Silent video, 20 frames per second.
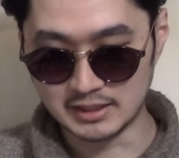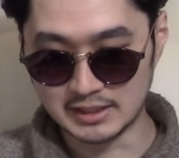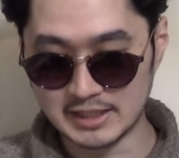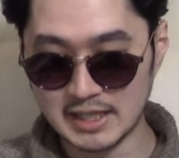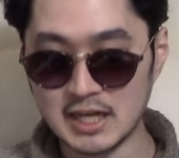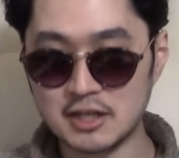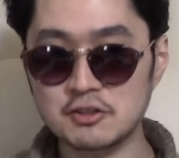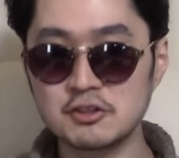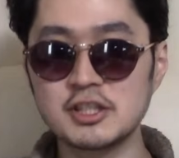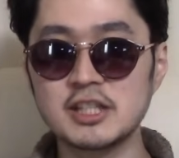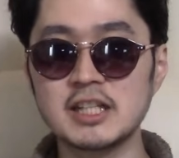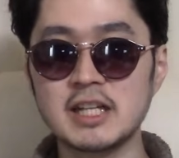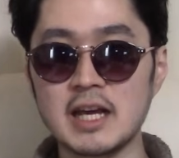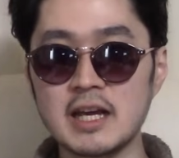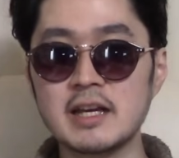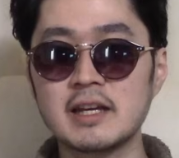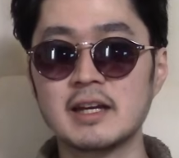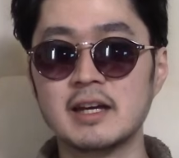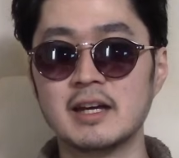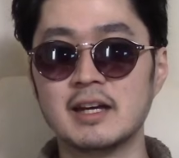逆に
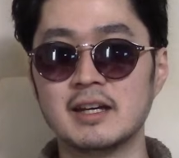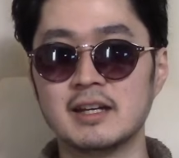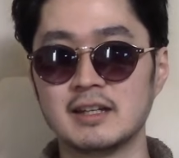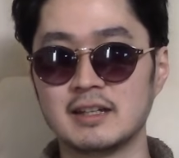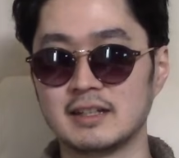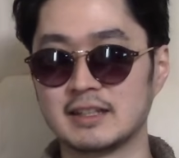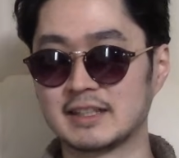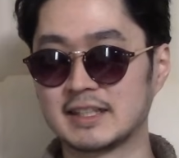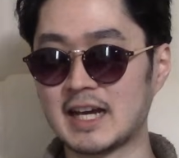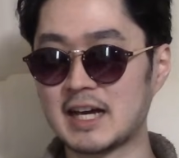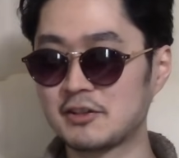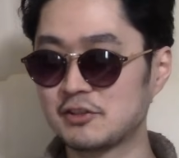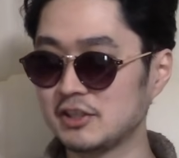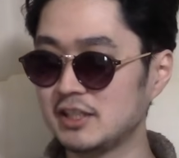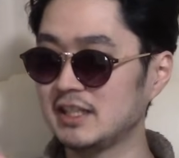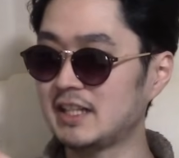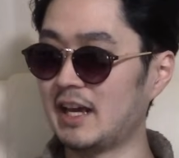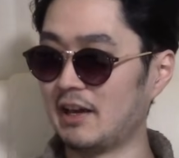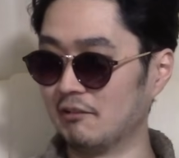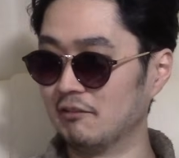ね逆
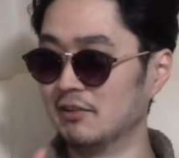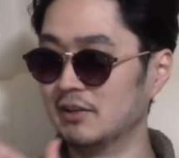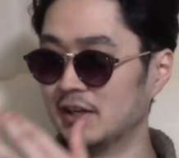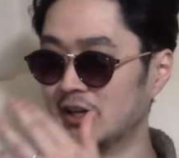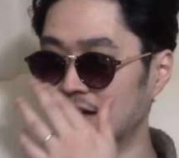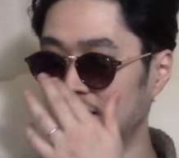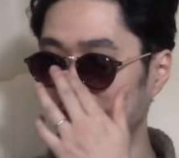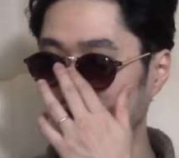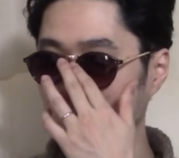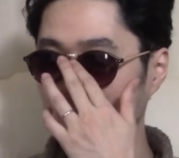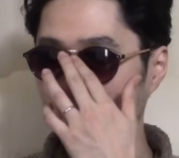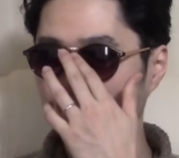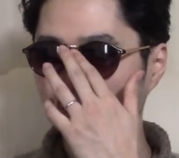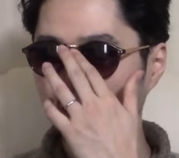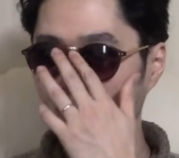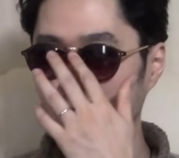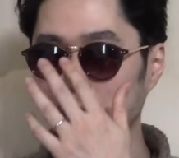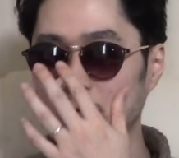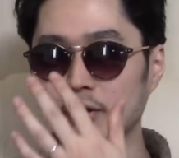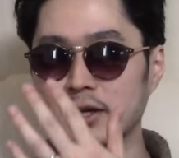にだよ、
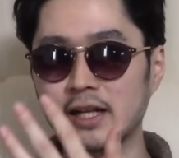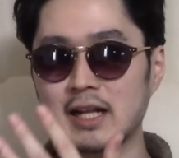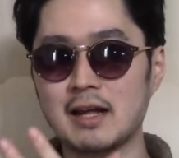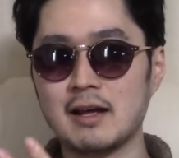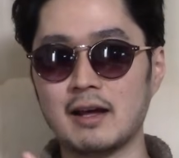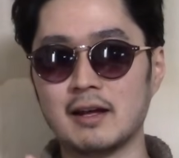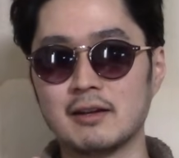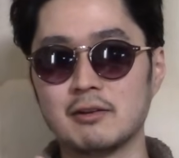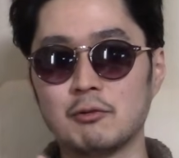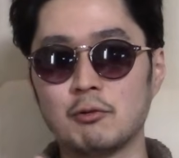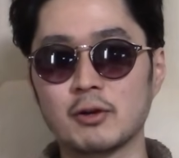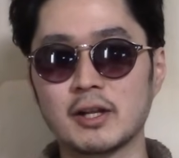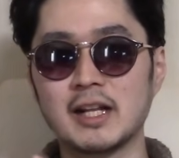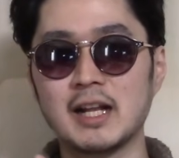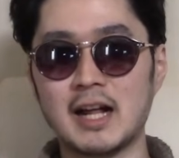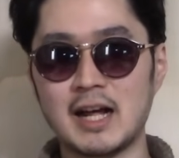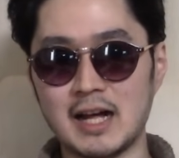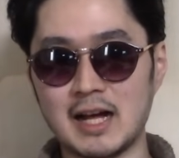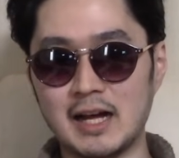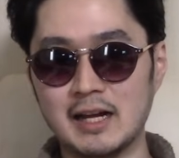俺ら、俺
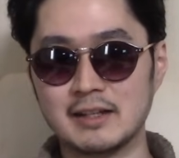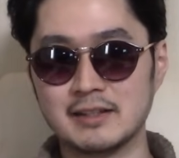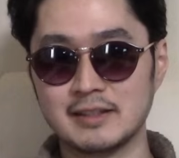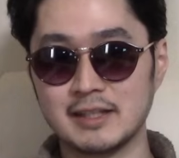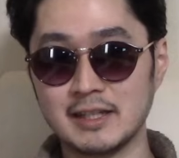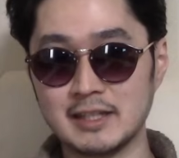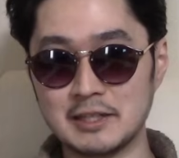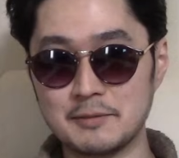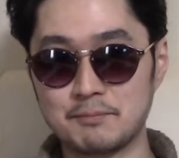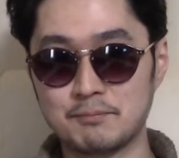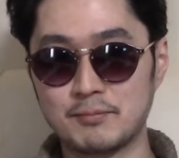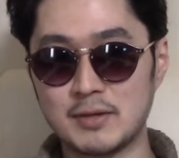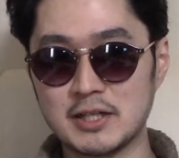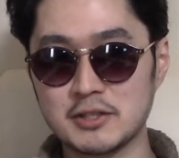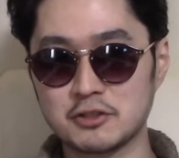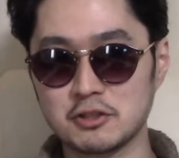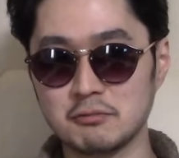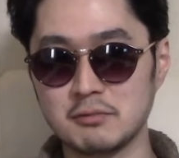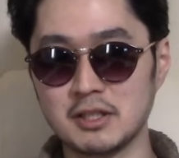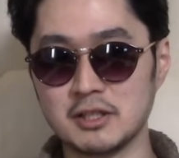ら、ね、一
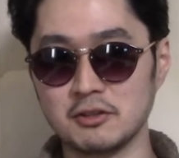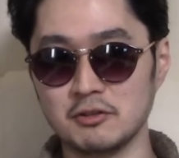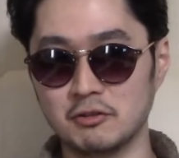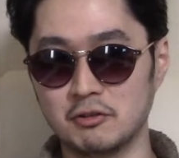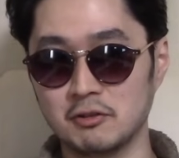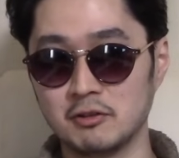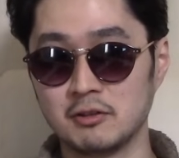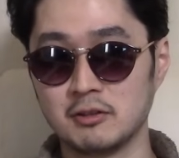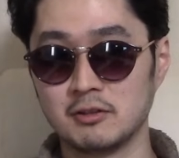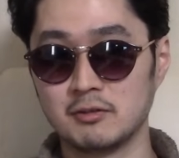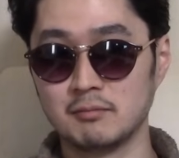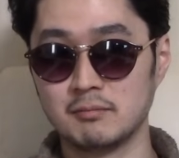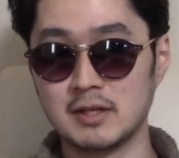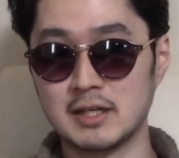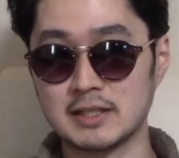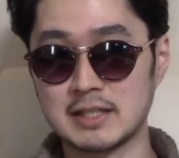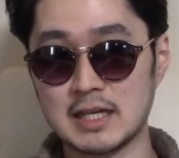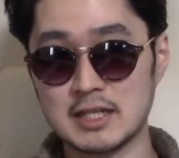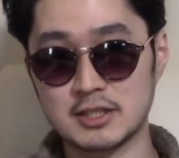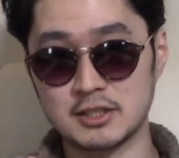般庶民の、
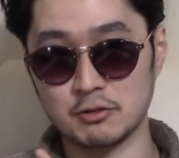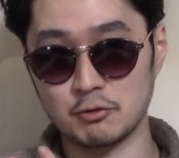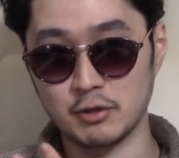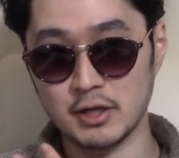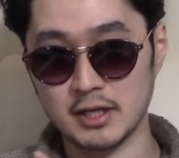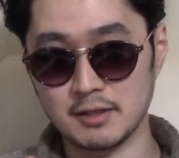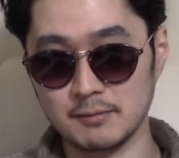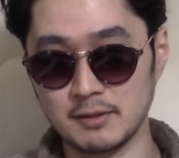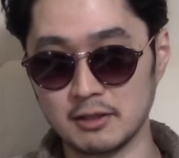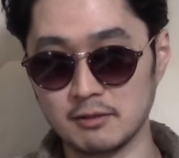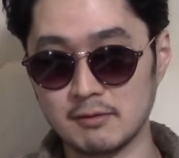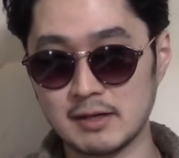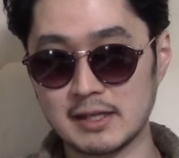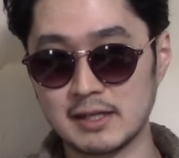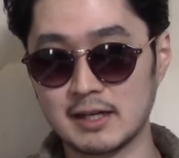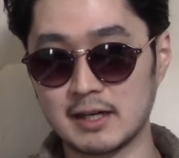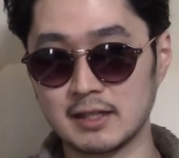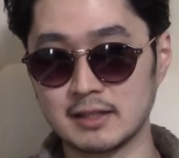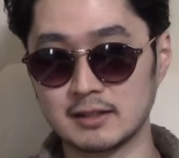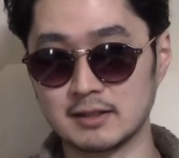まあ、大して親に恵まれ
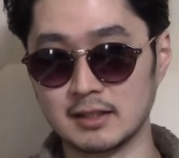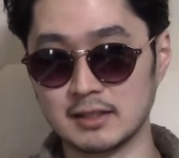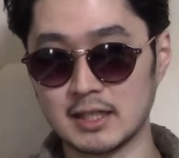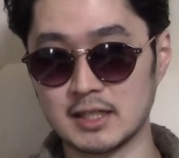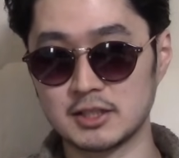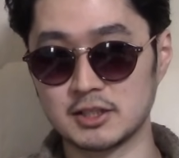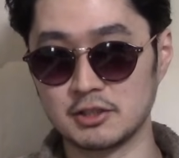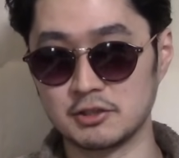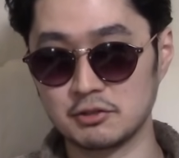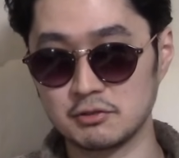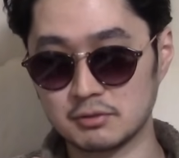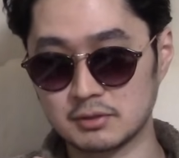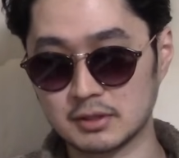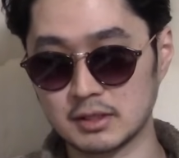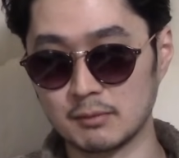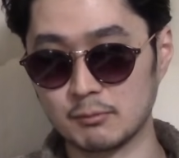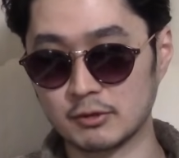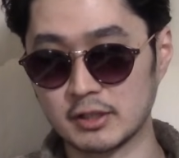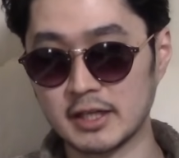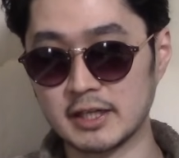なかった、大して裕福
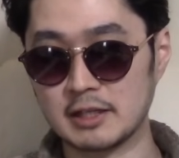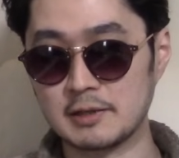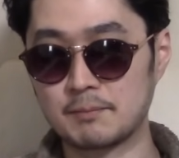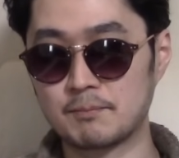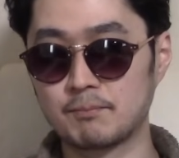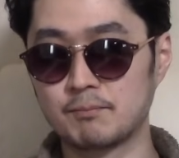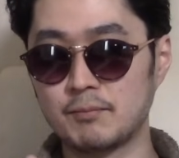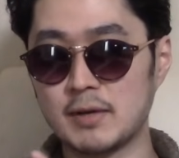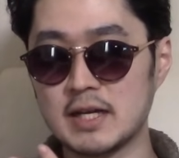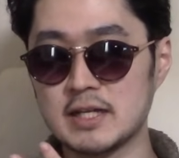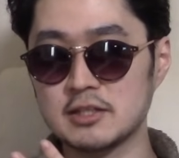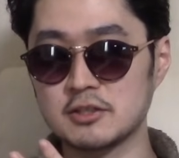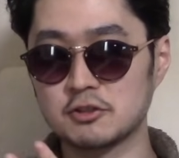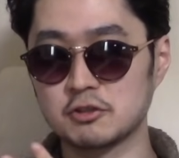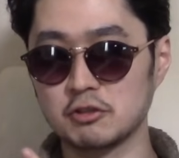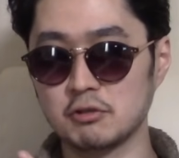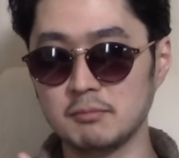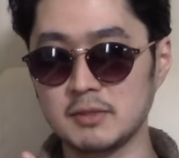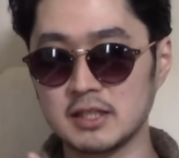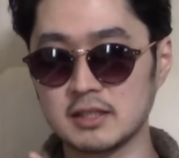でもない一般
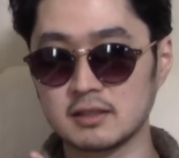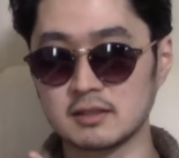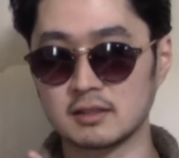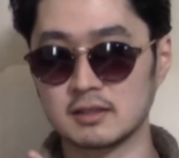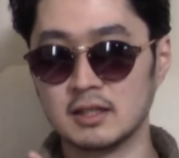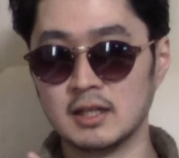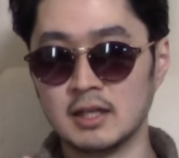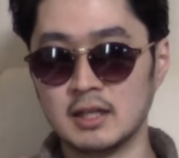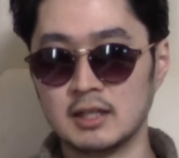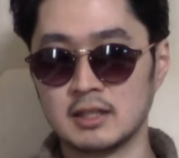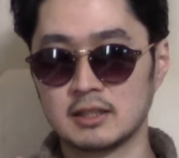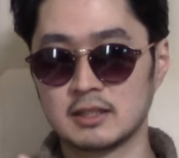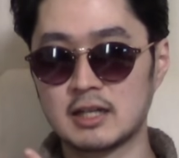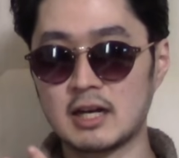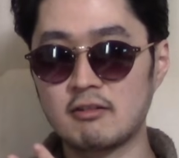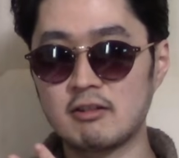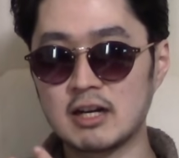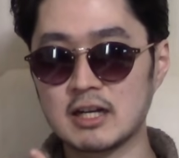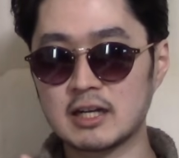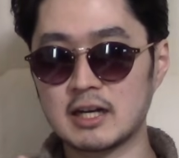庶民
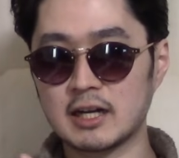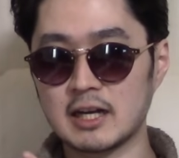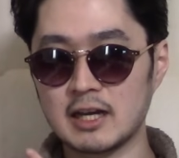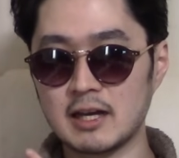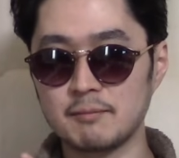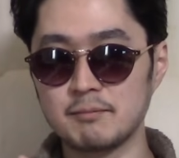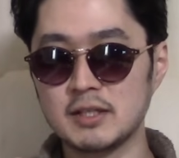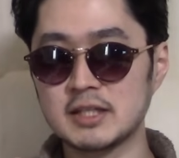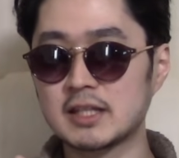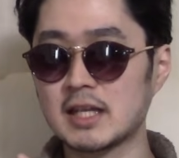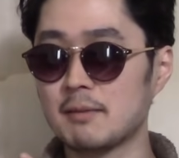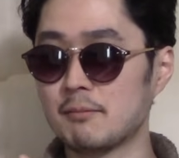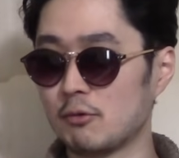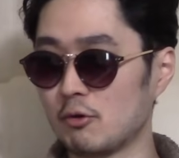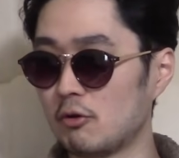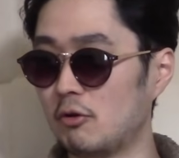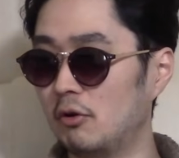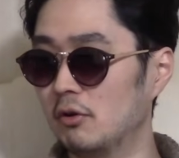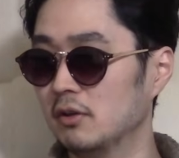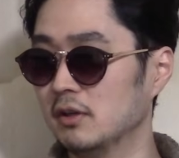側から見て
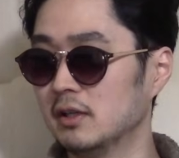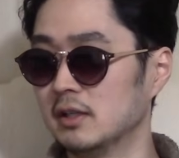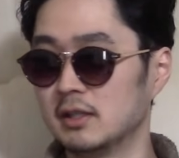も、